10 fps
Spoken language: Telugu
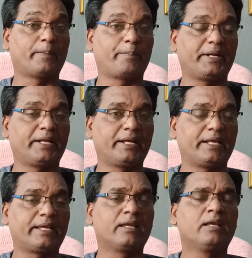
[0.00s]

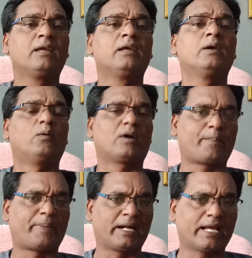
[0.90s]
పంపిణీని
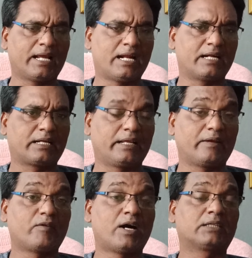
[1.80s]
ఒక పండగ లాంటి
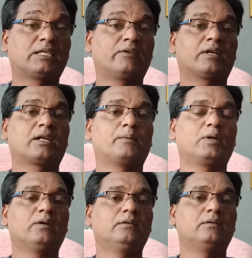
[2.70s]

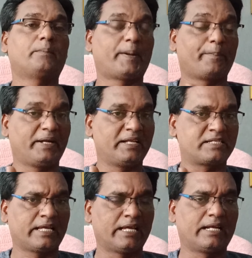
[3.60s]
వాతావరణంలో పంపిణీ
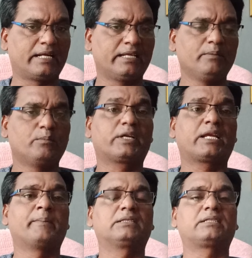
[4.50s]
చేయాలని
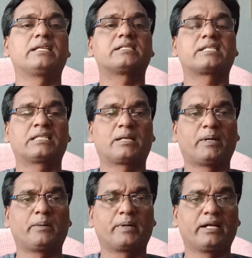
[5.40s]
ముఖ్యమంత్రి
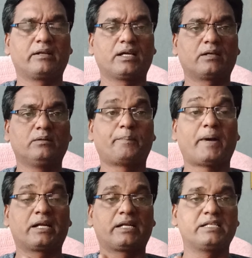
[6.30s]
చంద్రబాబు నాయుడు గారు
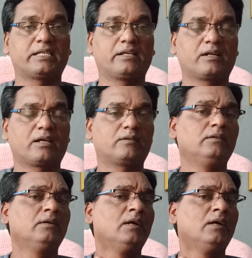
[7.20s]
పార్టీ శ్రేణులకు